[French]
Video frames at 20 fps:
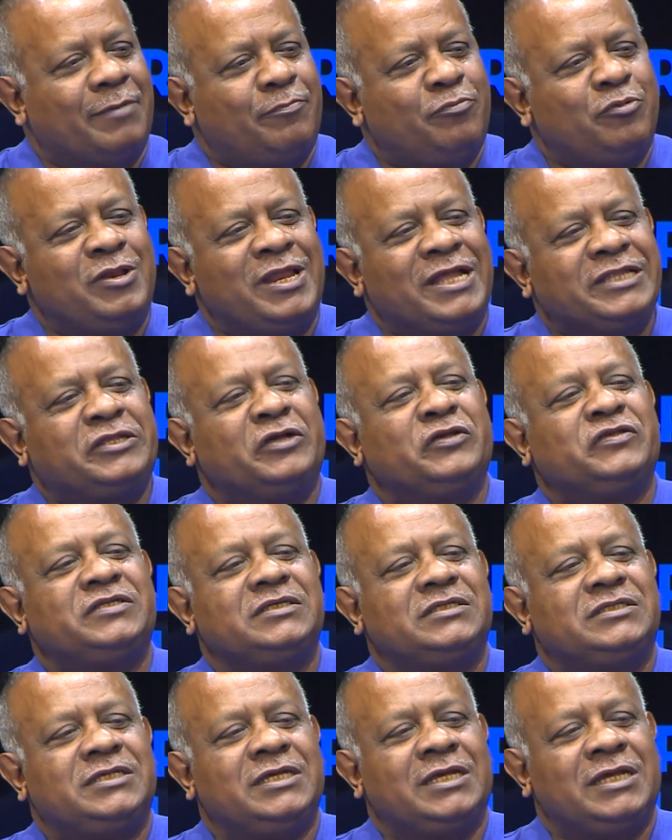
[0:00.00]
plus
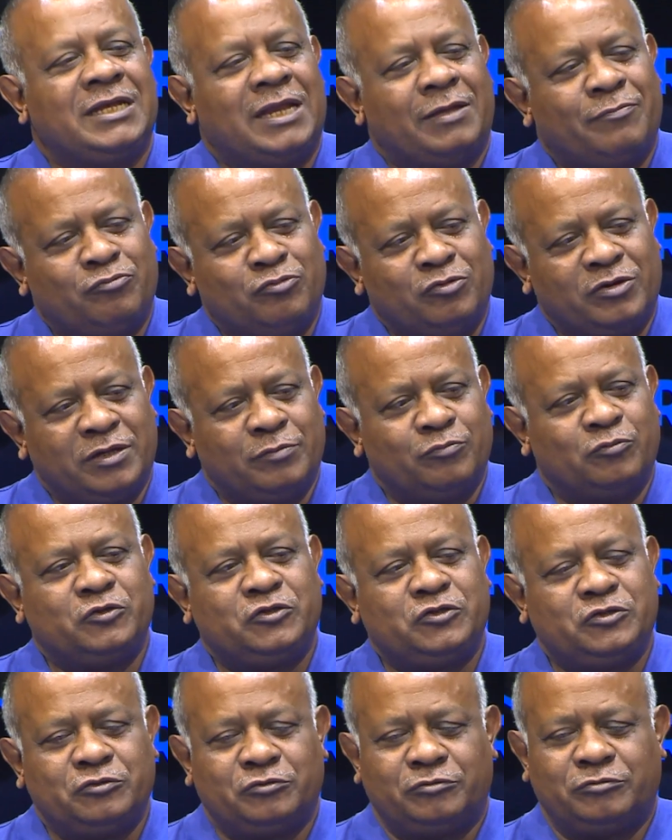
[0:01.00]
l'intensité, la plus
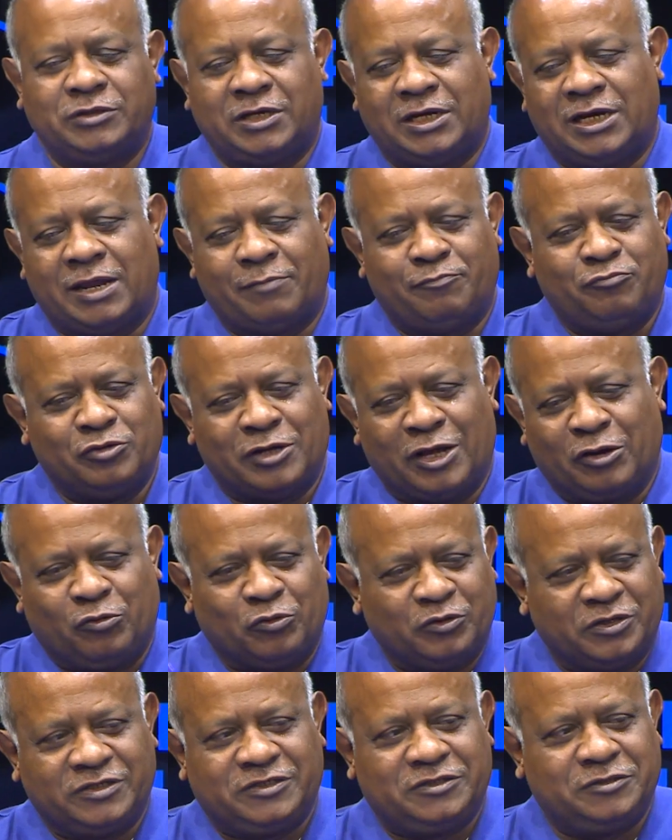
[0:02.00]
l'émotion, la plus la
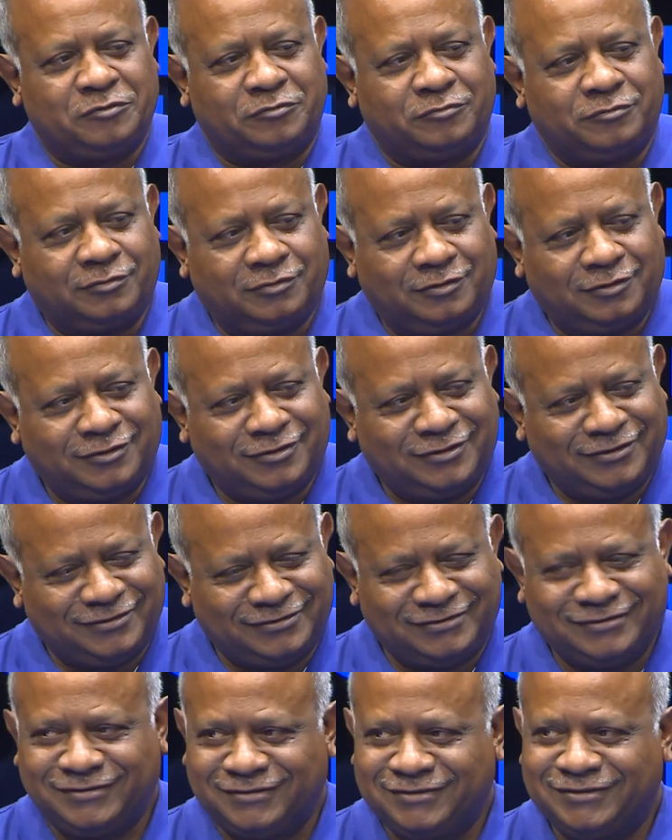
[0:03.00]
connexion.
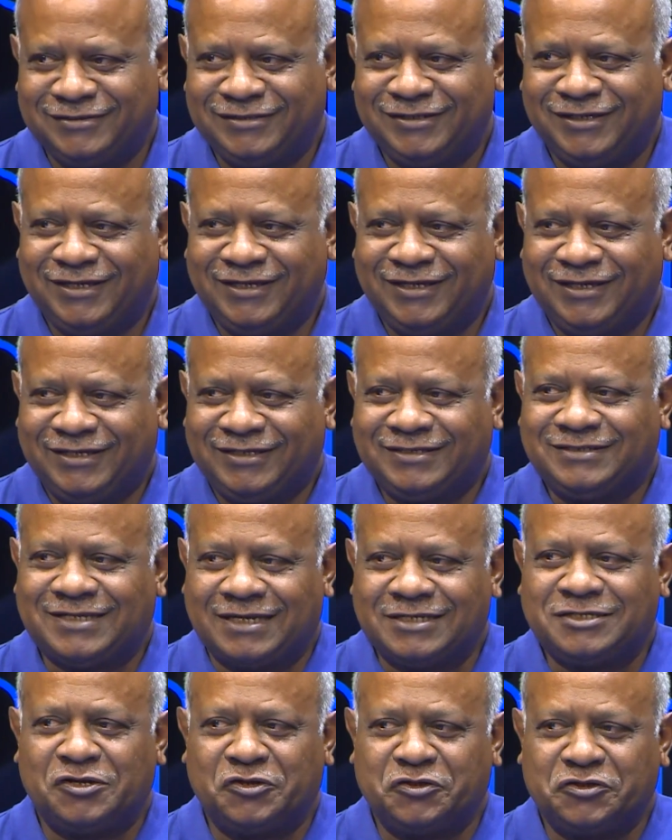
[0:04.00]
Ça
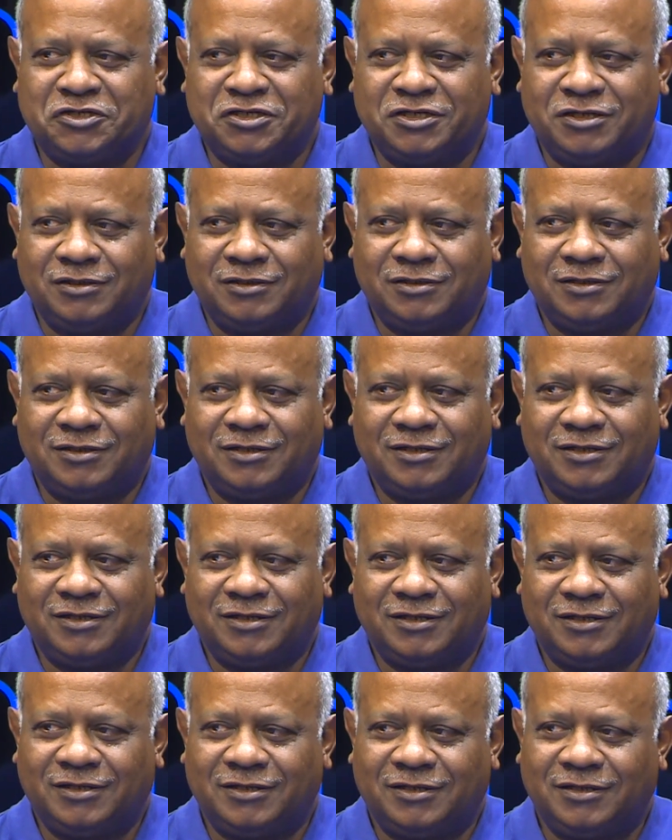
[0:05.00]
change. Mais nous, on a
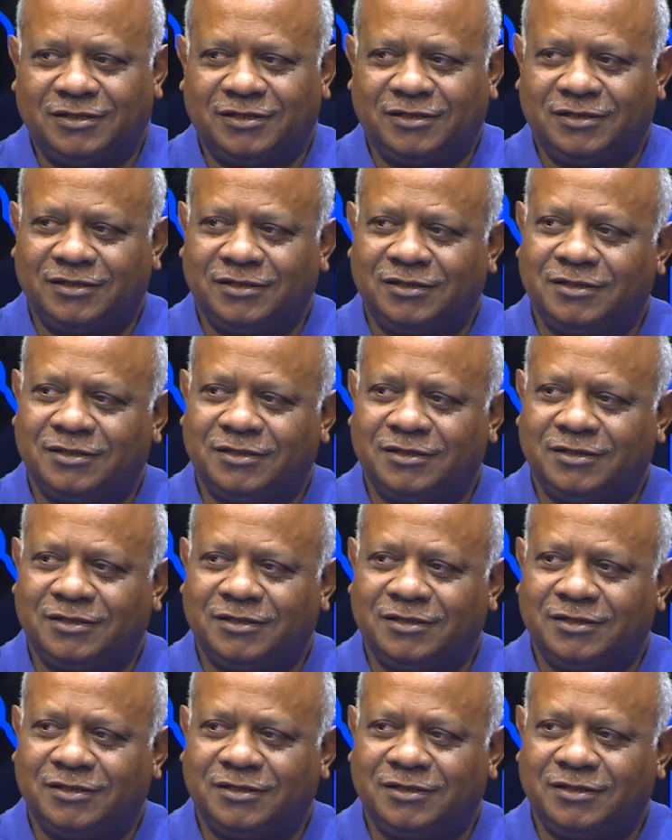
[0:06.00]
besoin de connaître